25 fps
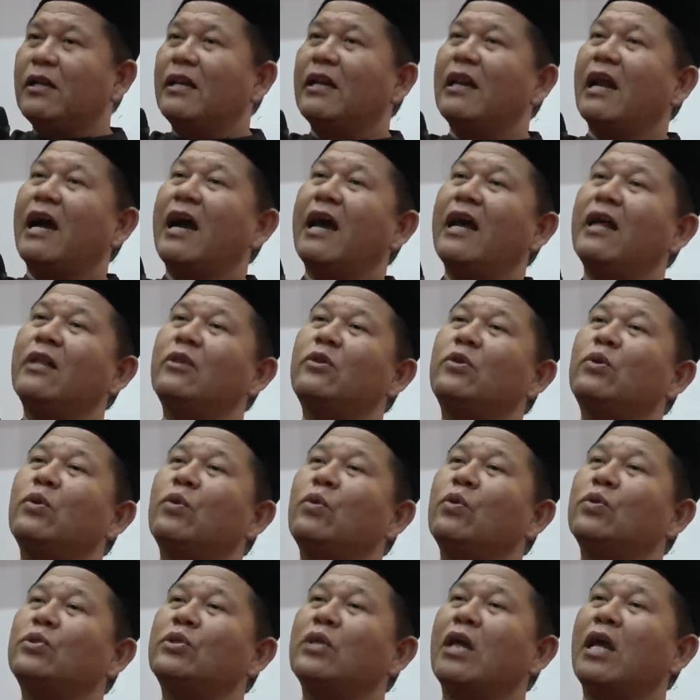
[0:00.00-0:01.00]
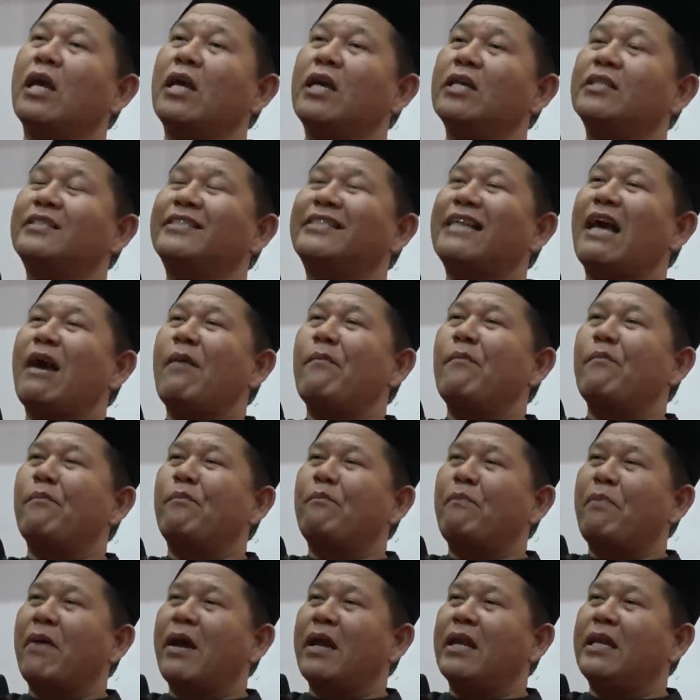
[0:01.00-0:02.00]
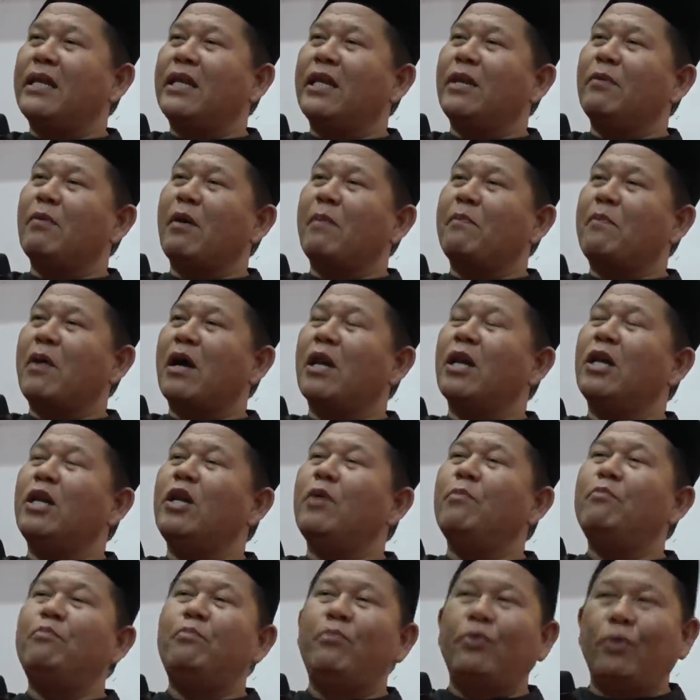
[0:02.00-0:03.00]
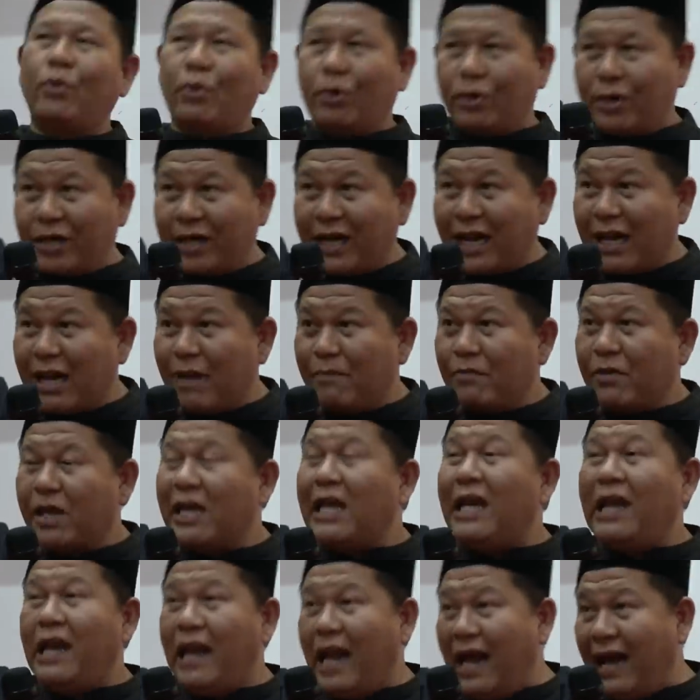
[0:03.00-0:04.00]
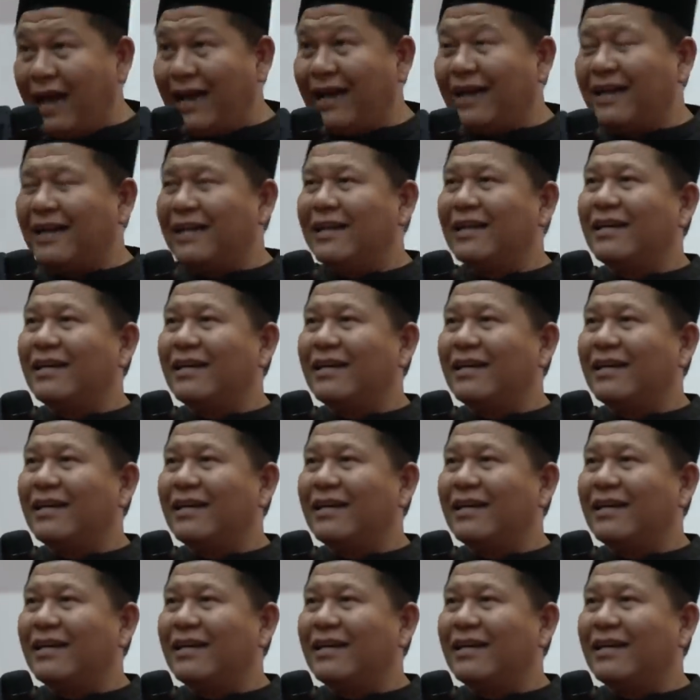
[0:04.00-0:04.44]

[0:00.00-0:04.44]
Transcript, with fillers: naik terus lagi sampai diri Bapak lebur ke dalamnya hilang.